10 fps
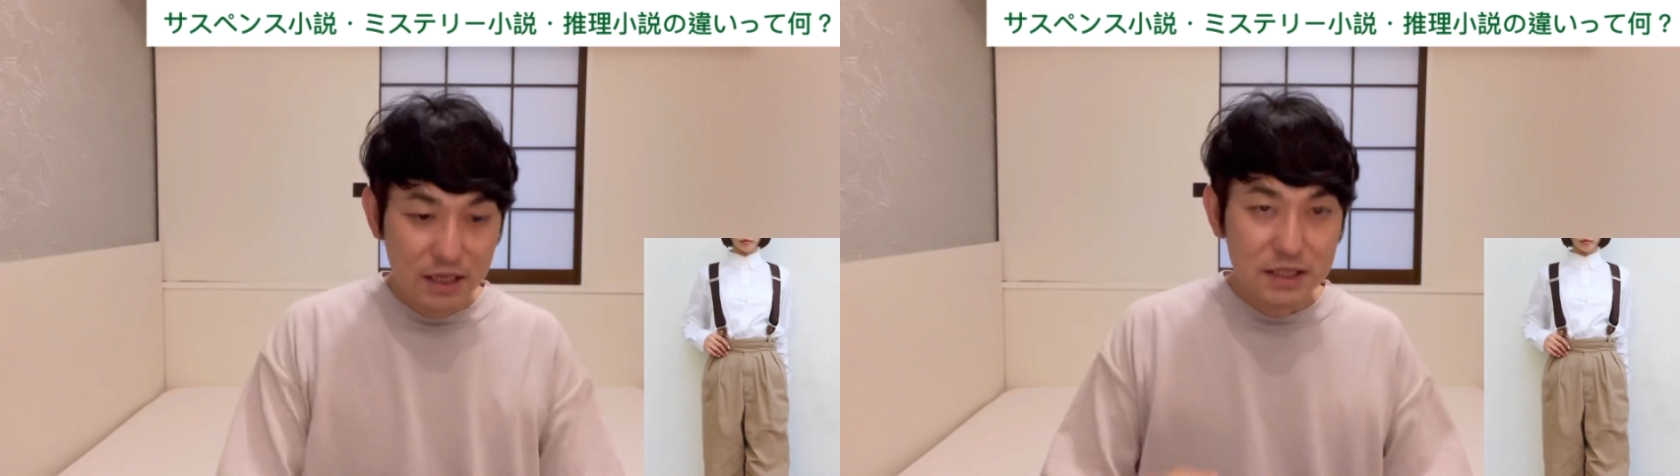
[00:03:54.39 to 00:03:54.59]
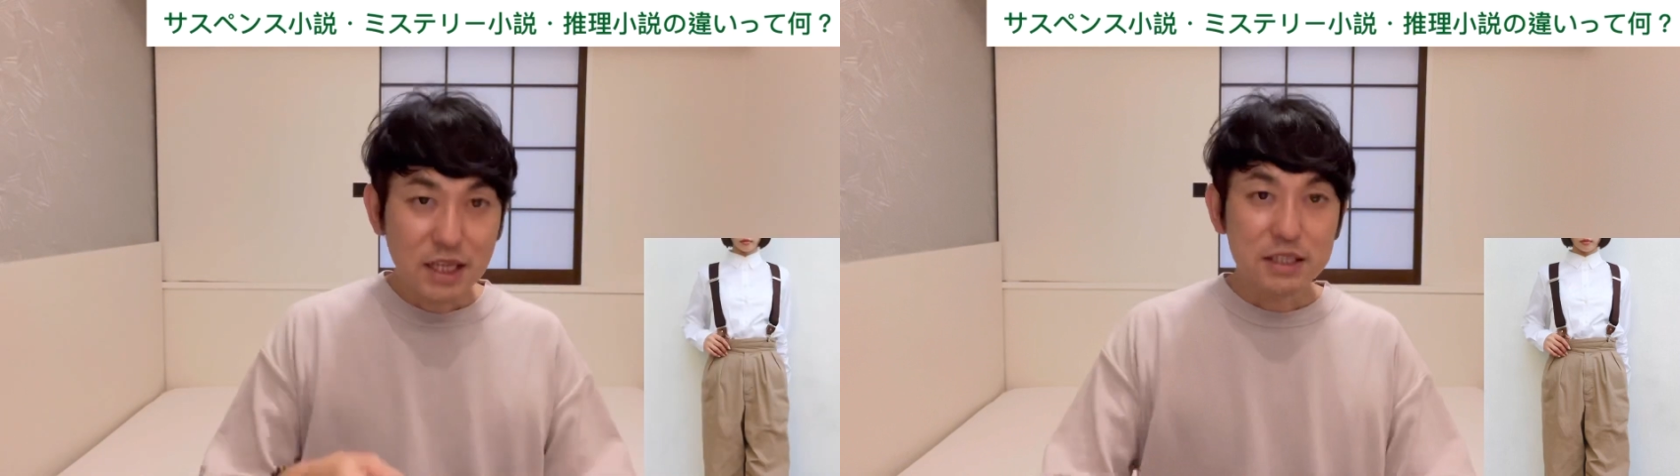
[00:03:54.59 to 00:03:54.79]

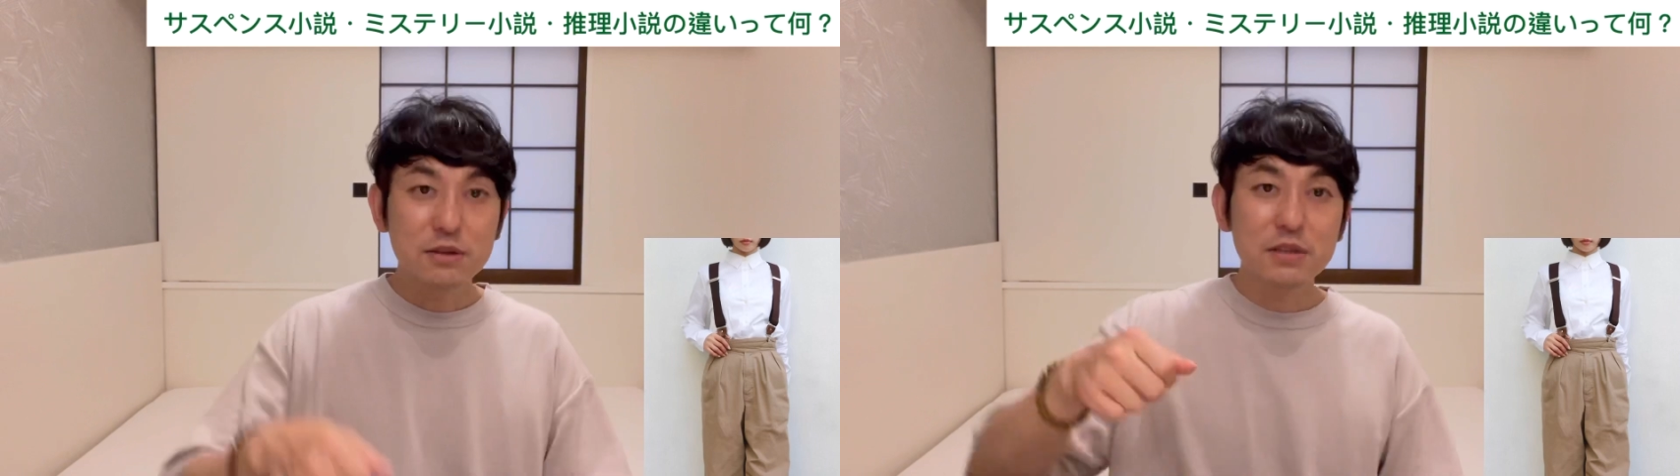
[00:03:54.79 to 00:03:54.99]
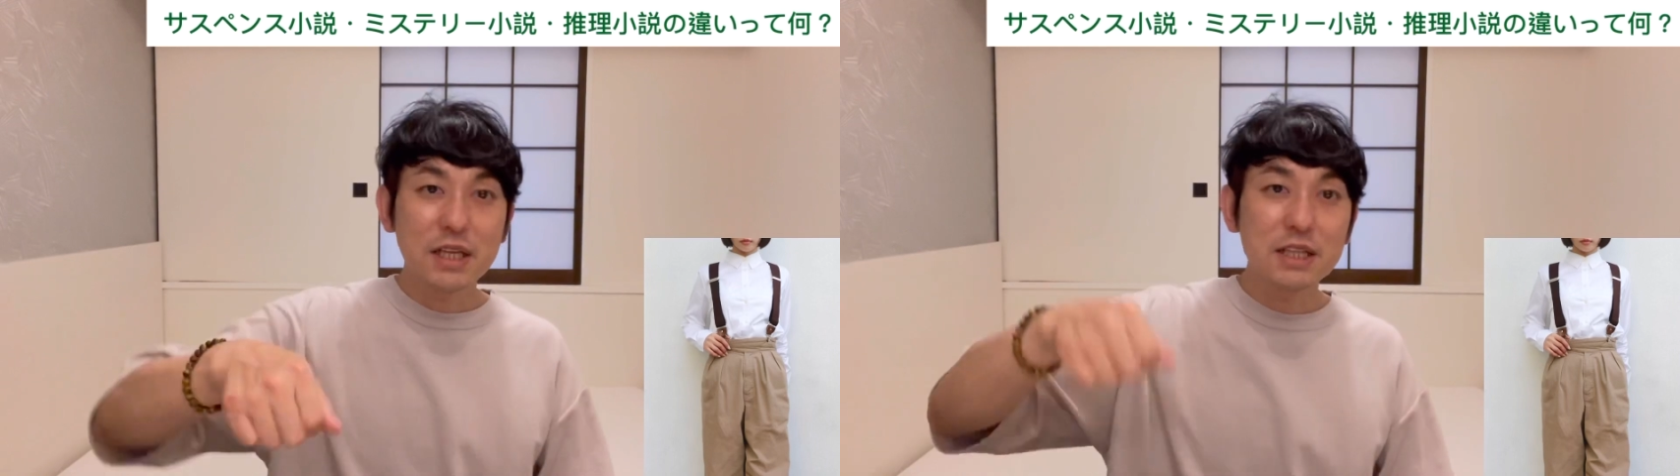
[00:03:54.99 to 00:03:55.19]

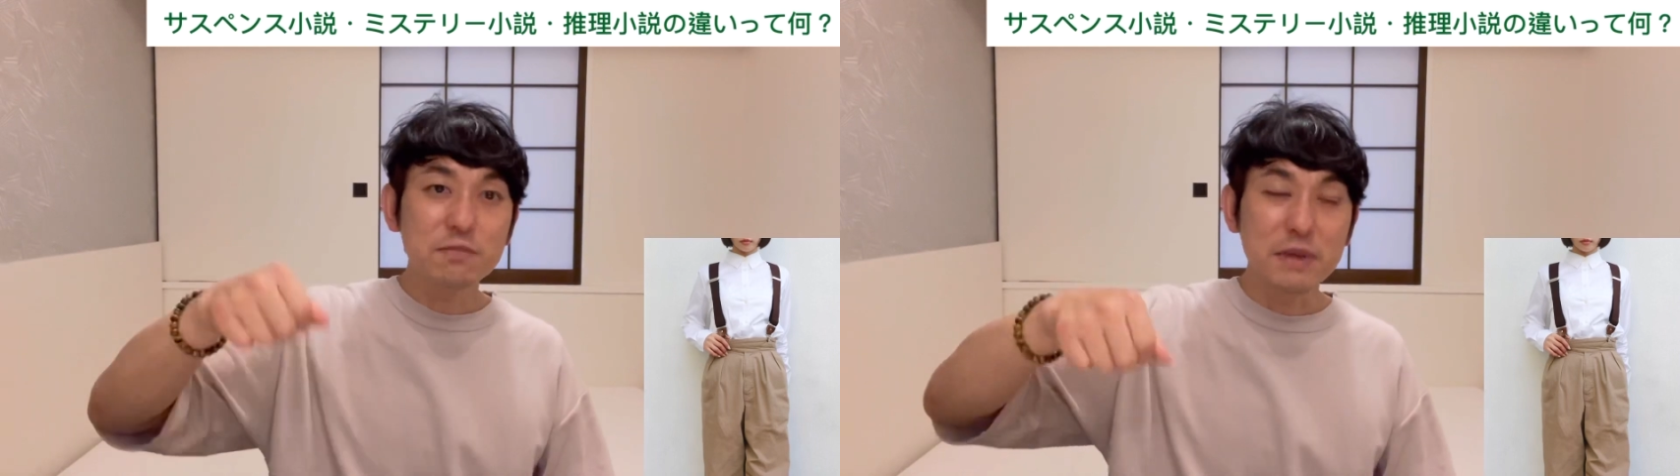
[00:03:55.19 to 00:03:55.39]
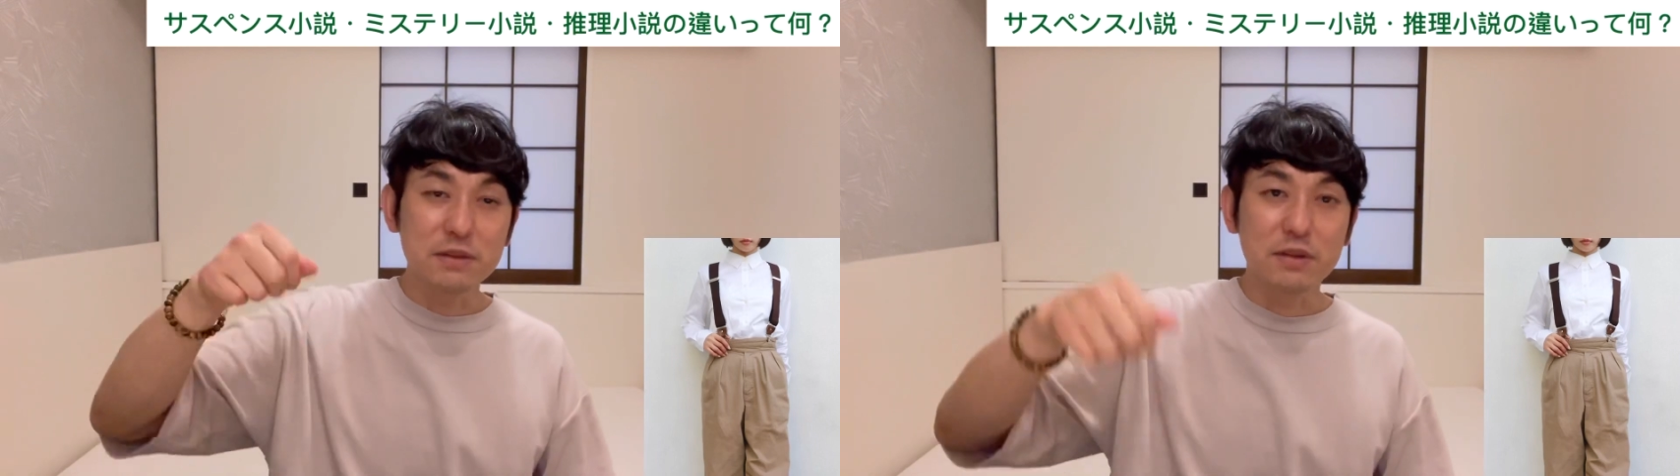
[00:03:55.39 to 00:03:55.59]

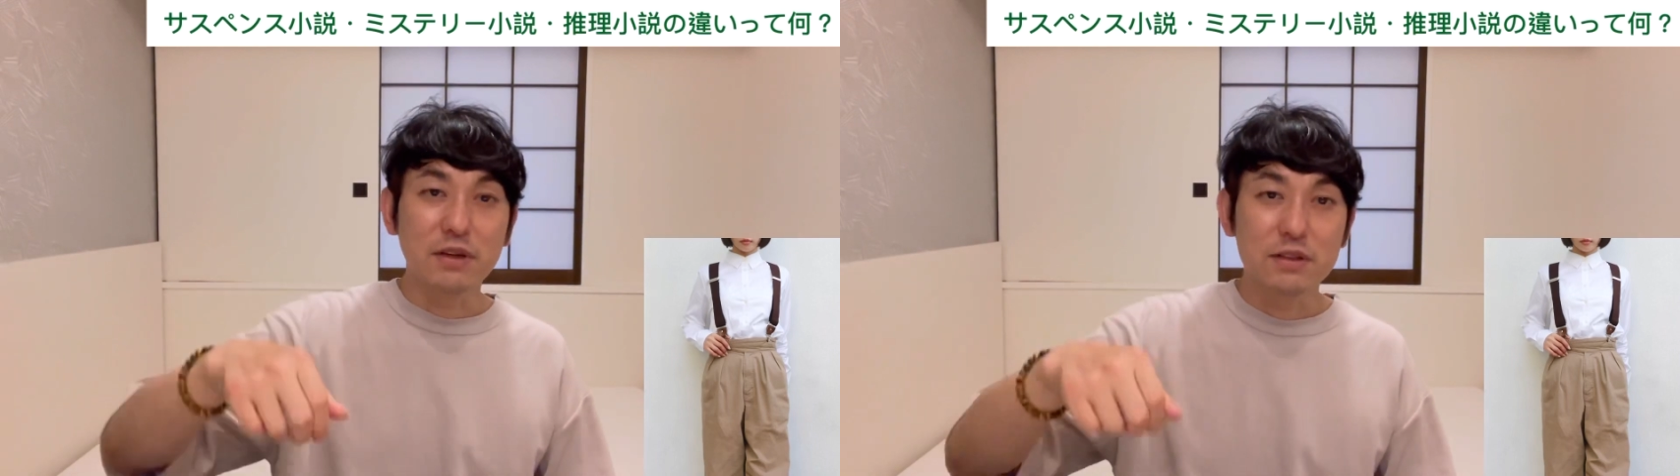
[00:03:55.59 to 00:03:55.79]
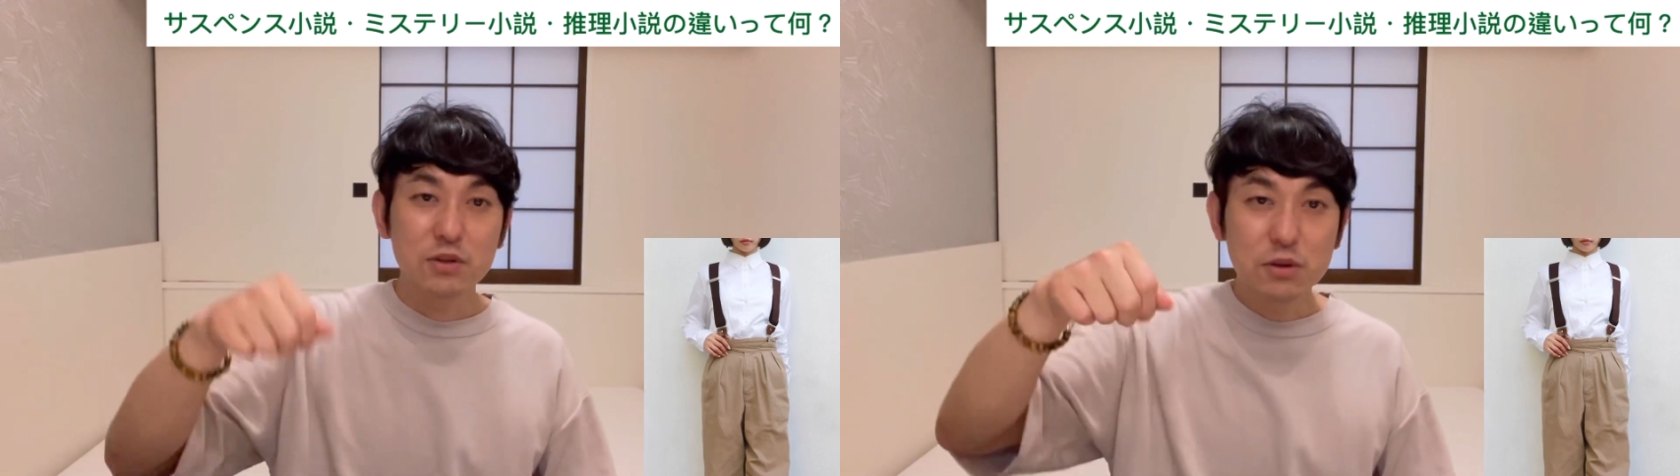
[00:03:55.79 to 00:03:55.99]
サスサスペンスっていうのは